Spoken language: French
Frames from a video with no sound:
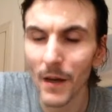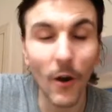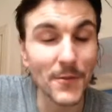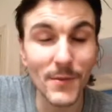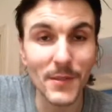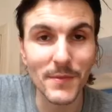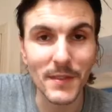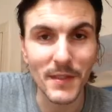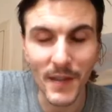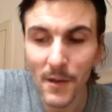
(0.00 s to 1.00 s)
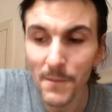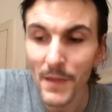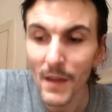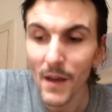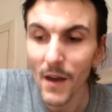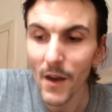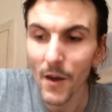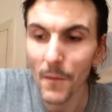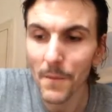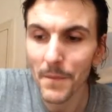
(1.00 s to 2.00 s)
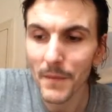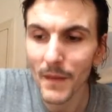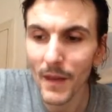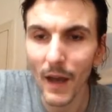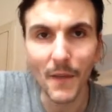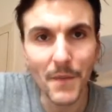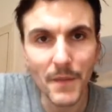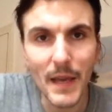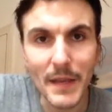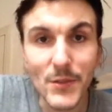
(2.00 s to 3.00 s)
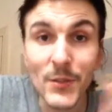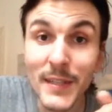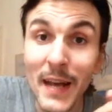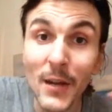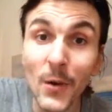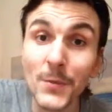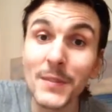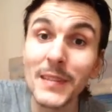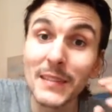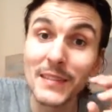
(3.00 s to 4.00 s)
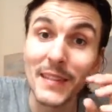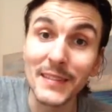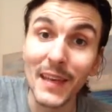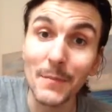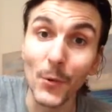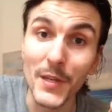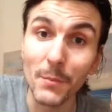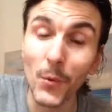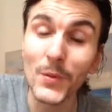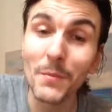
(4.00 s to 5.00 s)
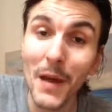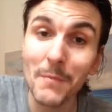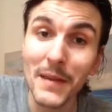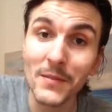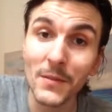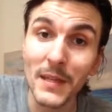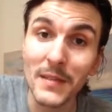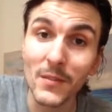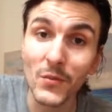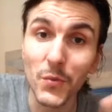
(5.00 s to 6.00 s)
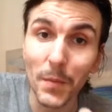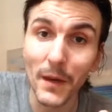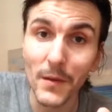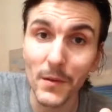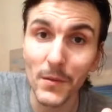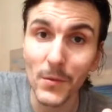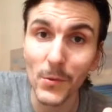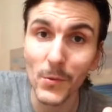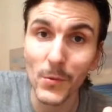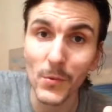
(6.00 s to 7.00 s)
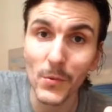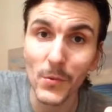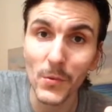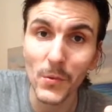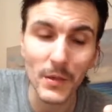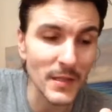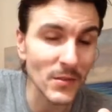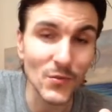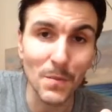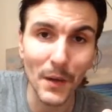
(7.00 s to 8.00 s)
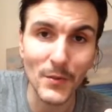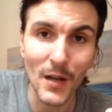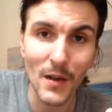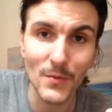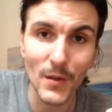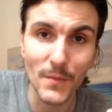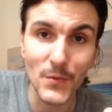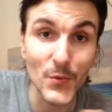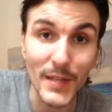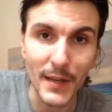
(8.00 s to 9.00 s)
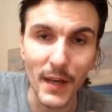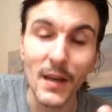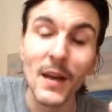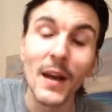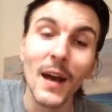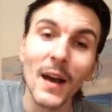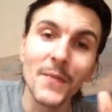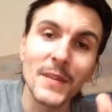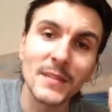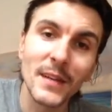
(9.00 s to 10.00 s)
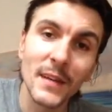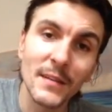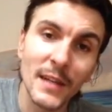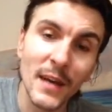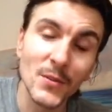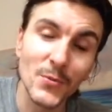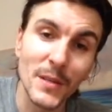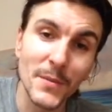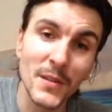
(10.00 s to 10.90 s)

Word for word: afterwards it was the canal. Um, and, et ce canal à Londres, c'est très beau. Il y a beaucoup de belles maisons qui sont tout près, euh, qui sont tout près de la, euh, du canal. And this canal canal is really